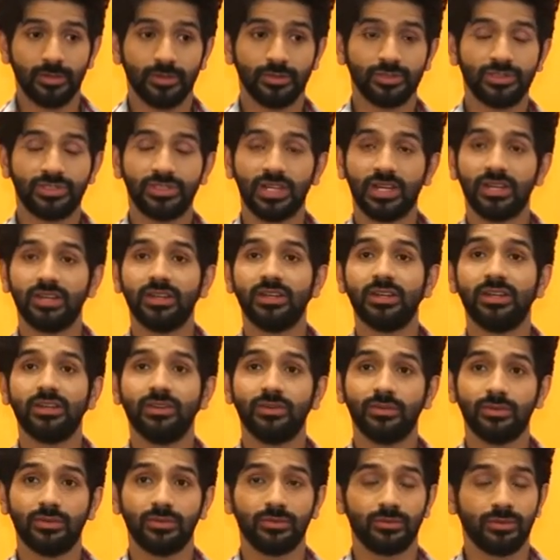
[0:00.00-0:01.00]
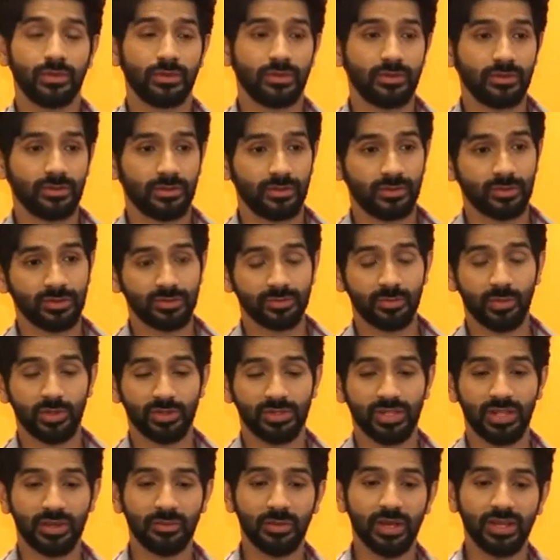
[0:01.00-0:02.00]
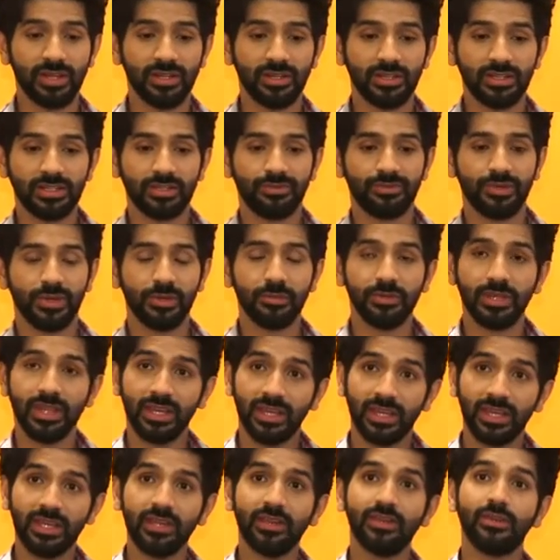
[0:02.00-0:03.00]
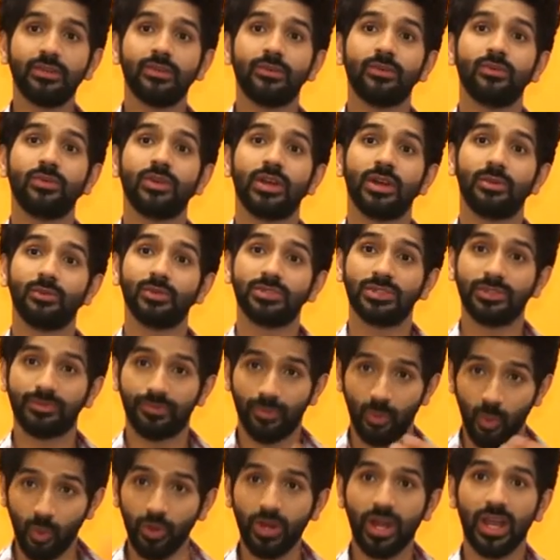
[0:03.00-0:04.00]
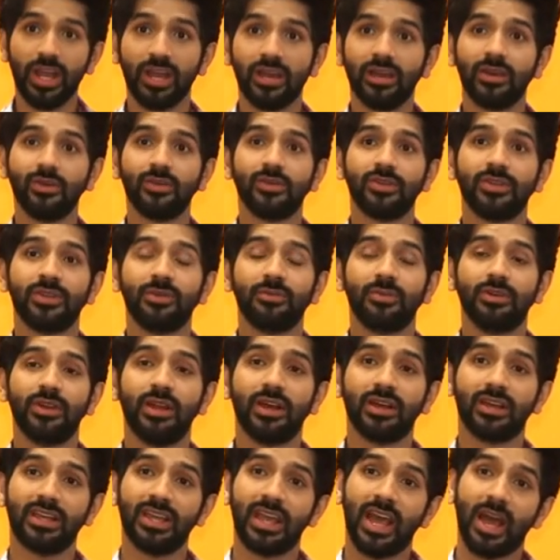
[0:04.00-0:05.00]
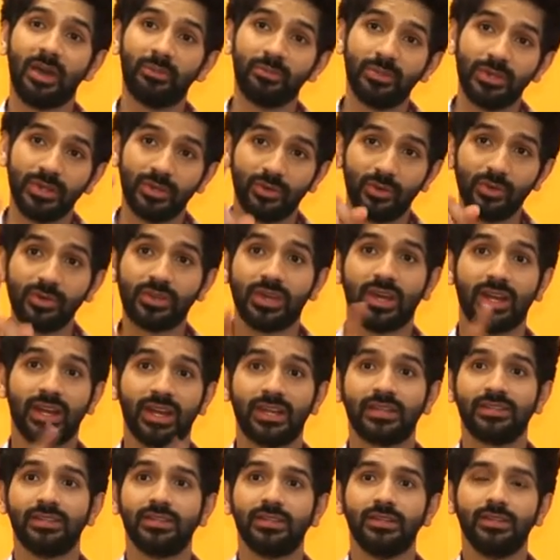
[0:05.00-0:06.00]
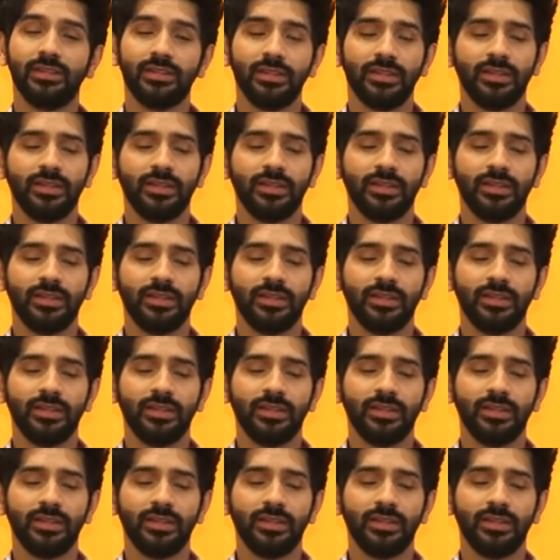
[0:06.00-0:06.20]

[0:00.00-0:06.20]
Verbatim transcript: उस जन ने उन आ, उस मोहतरमा ने ये फिल्म देखी उनका मुझे फ़ोन आया उन्होंने बोला कि आप बिल्कुल करेक्ट थे